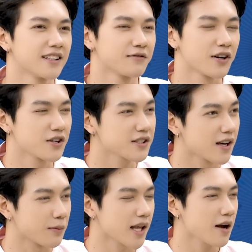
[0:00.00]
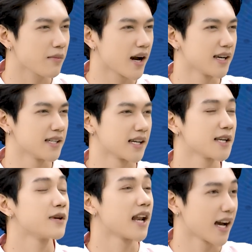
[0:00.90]
uh, virus hợp tác bài Giá
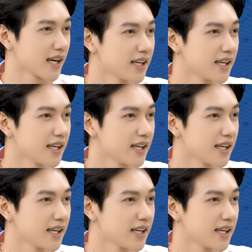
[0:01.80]
Nhân Nhìn Lại.